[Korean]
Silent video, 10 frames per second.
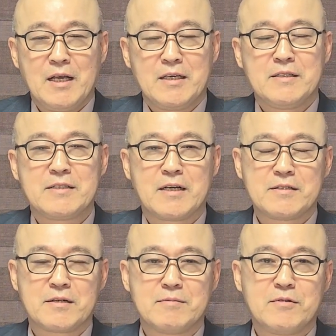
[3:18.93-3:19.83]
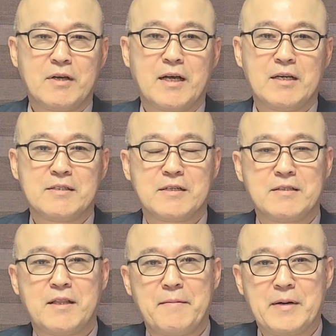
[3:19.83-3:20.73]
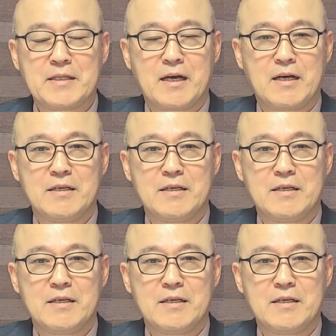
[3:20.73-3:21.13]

인사청문회가 있을 때마다